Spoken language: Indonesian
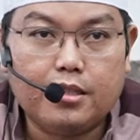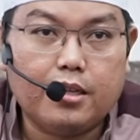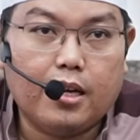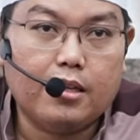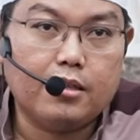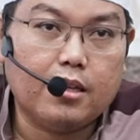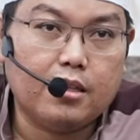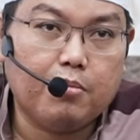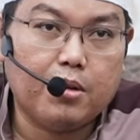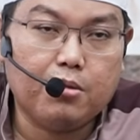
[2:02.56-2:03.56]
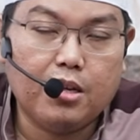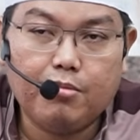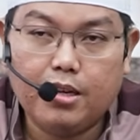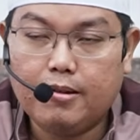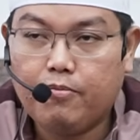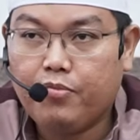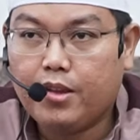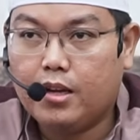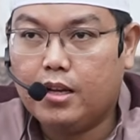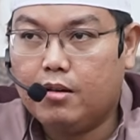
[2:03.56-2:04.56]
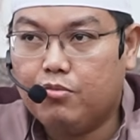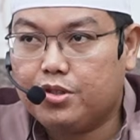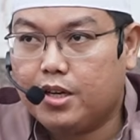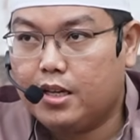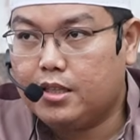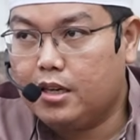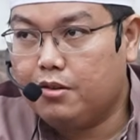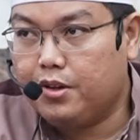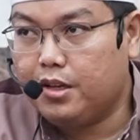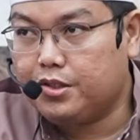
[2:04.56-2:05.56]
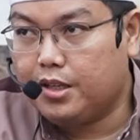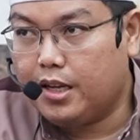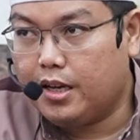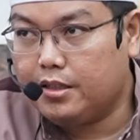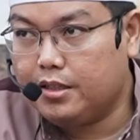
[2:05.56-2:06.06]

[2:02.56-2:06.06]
terserah Kata para ulama, la musyahadah fil istilah.